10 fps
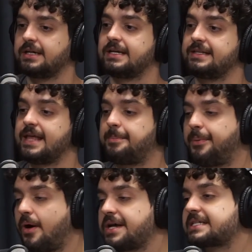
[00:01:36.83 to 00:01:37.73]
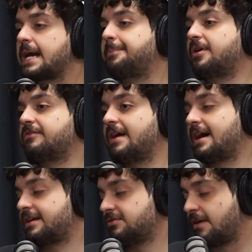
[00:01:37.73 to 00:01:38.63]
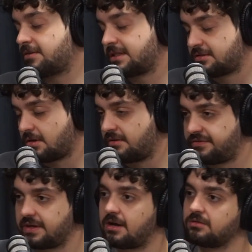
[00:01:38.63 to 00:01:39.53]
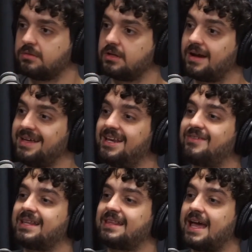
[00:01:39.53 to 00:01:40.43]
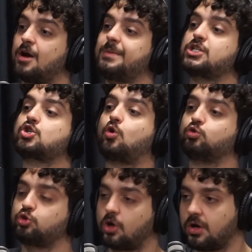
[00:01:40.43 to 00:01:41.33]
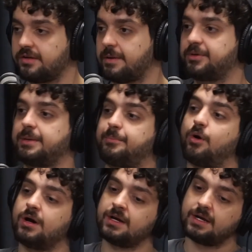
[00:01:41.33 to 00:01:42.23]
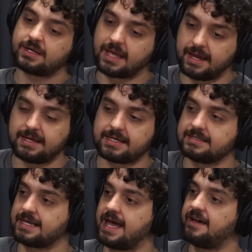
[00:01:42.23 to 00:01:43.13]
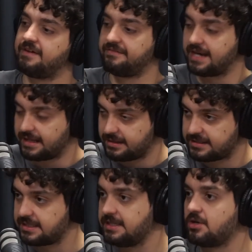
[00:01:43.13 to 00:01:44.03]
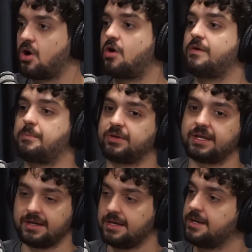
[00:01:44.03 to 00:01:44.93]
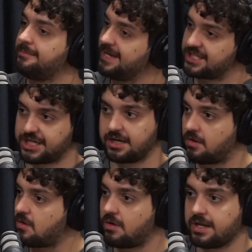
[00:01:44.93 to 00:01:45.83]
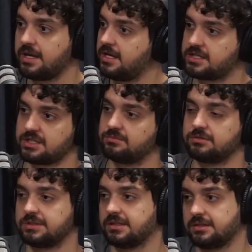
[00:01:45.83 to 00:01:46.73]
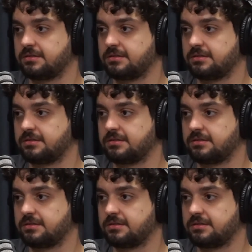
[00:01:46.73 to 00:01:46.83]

E depois que aprovar, que isso vai acontecer só no final do ano, aí ele vai ter realmente controle, vai poder uhum. pôr quem ele quiser, vai virar CEO, vai poder mexer no algoritmo, entendeu?